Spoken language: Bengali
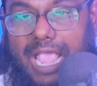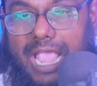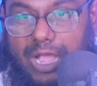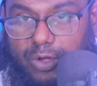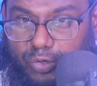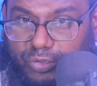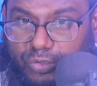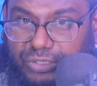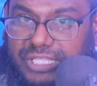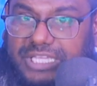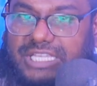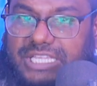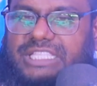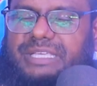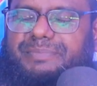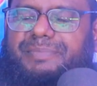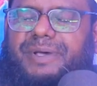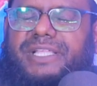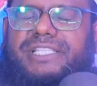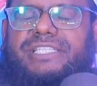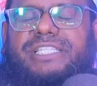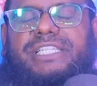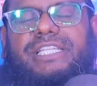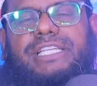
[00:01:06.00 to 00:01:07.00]
এখন দেখতে
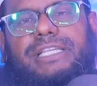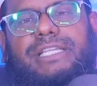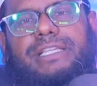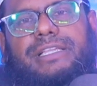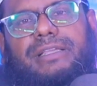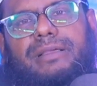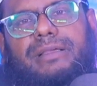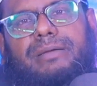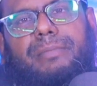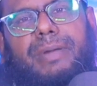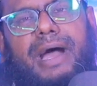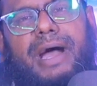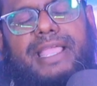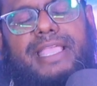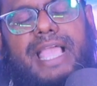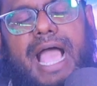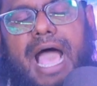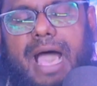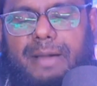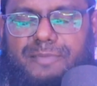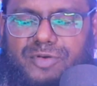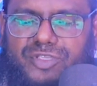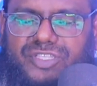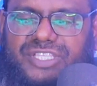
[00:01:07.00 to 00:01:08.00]
পাচ্ছি ভাই
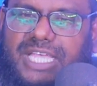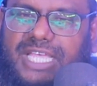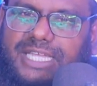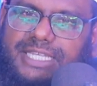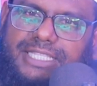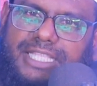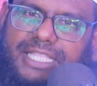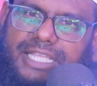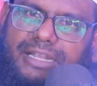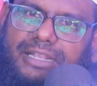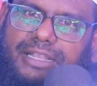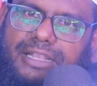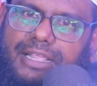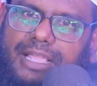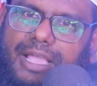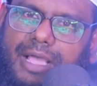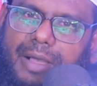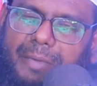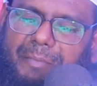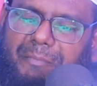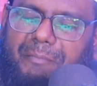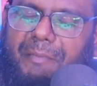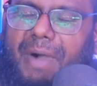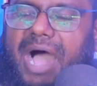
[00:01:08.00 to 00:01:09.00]
আবু সাইদের
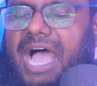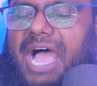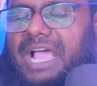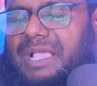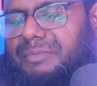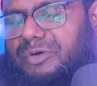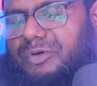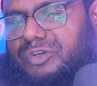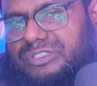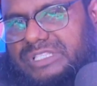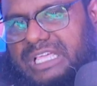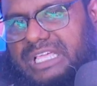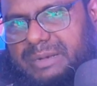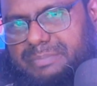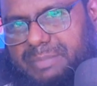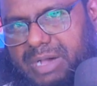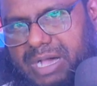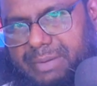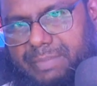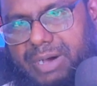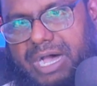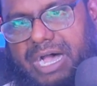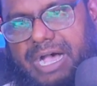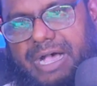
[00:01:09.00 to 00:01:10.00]
মা এবং তার
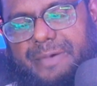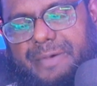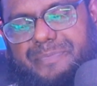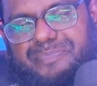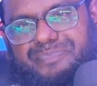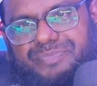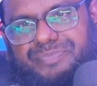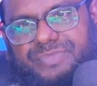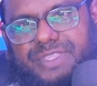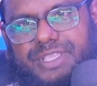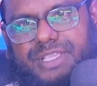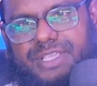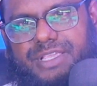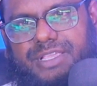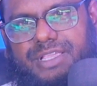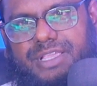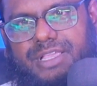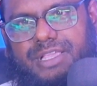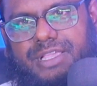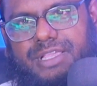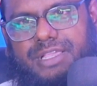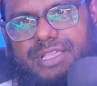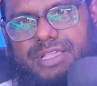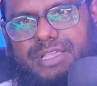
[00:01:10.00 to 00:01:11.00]
বাবা
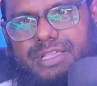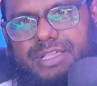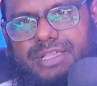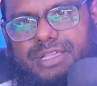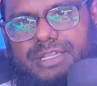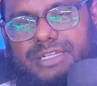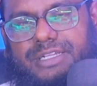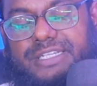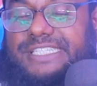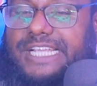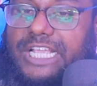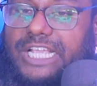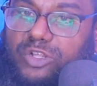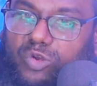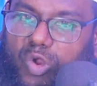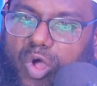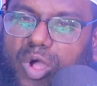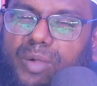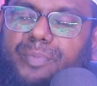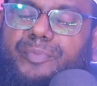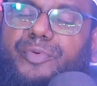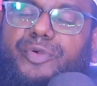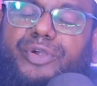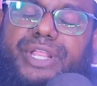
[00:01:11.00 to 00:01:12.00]
সেই
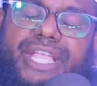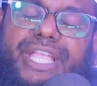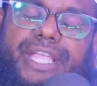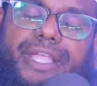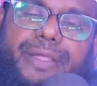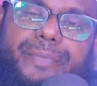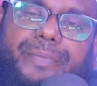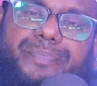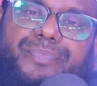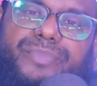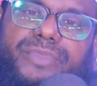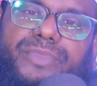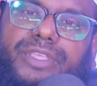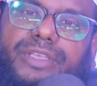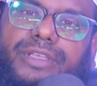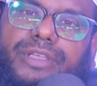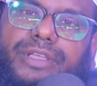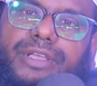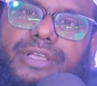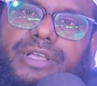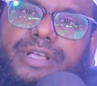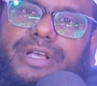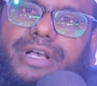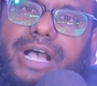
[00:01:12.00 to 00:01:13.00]
রংপুরে
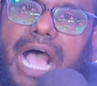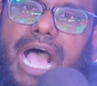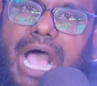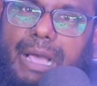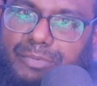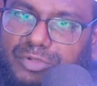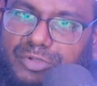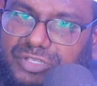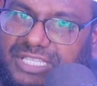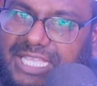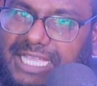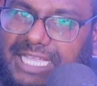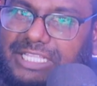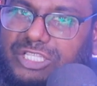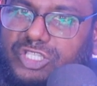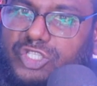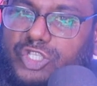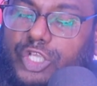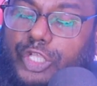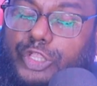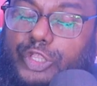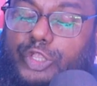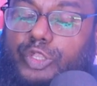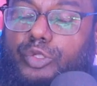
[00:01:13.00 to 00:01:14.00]
আবু সাইদ
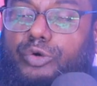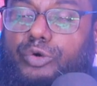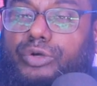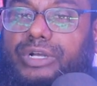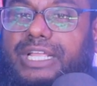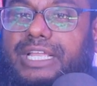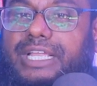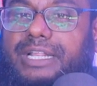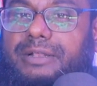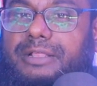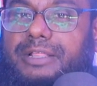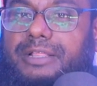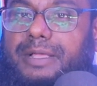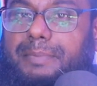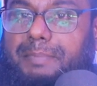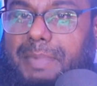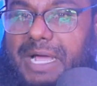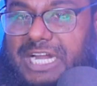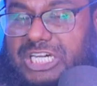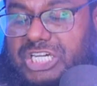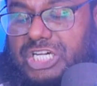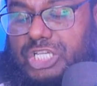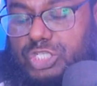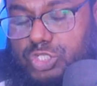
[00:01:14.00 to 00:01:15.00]
চত্বরের
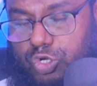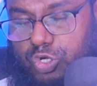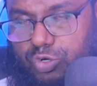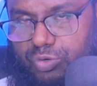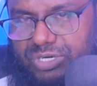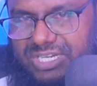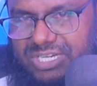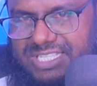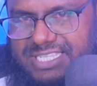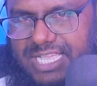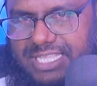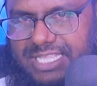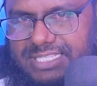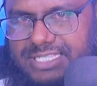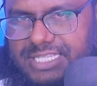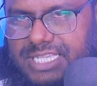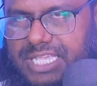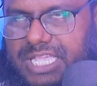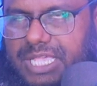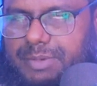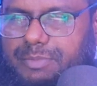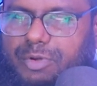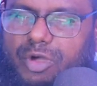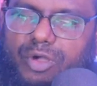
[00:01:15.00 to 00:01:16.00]
পাশে যখনই
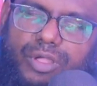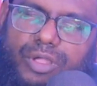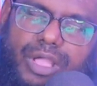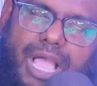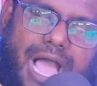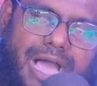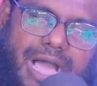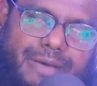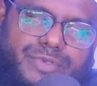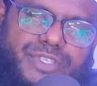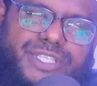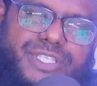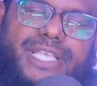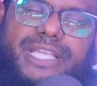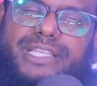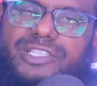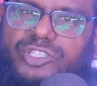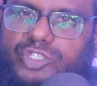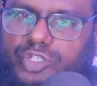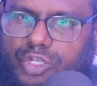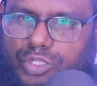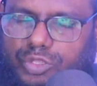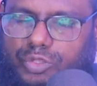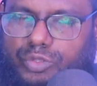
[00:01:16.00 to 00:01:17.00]
যাচ্ছে এবং আবু
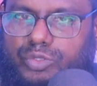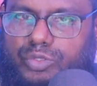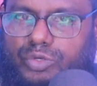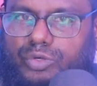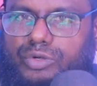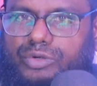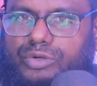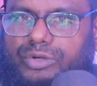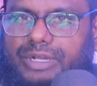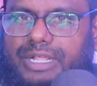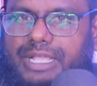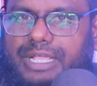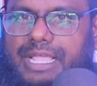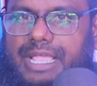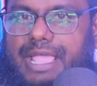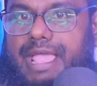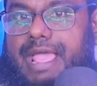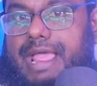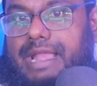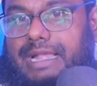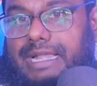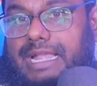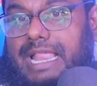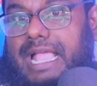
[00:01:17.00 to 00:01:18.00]
সাইদ চত্বর
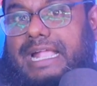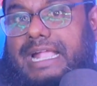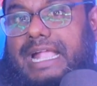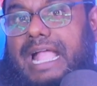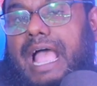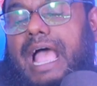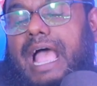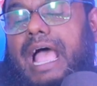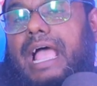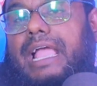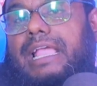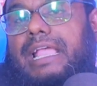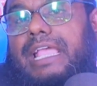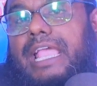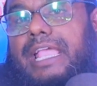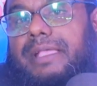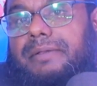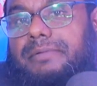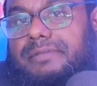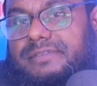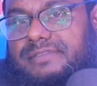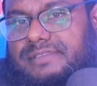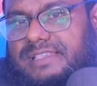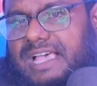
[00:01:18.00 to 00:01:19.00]
লেখা
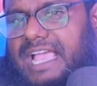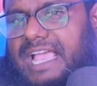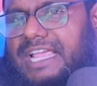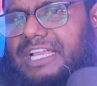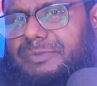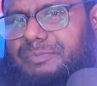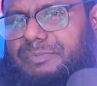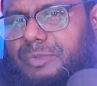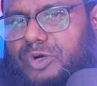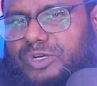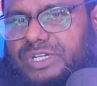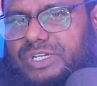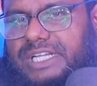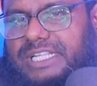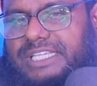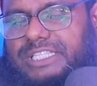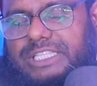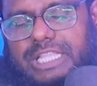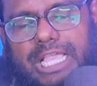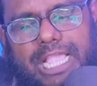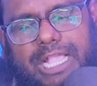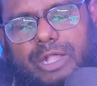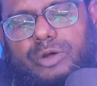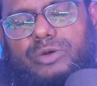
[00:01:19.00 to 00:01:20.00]
এই সাইনবোর্ডটি
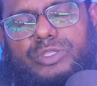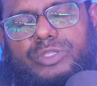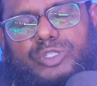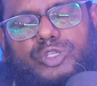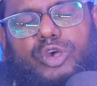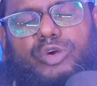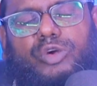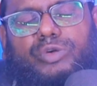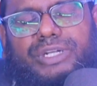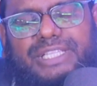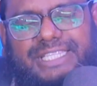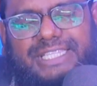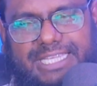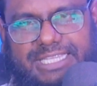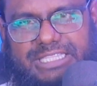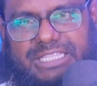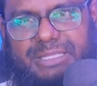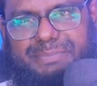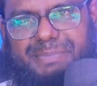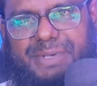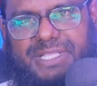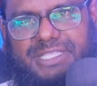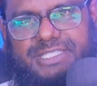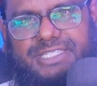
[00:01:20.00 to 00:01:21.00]
দেখ যখনই
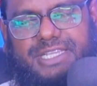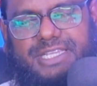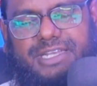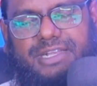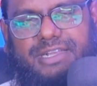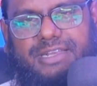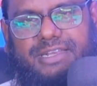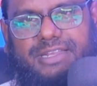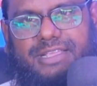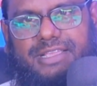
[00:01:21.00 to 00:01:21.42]
দেখতে পাচ্ছেন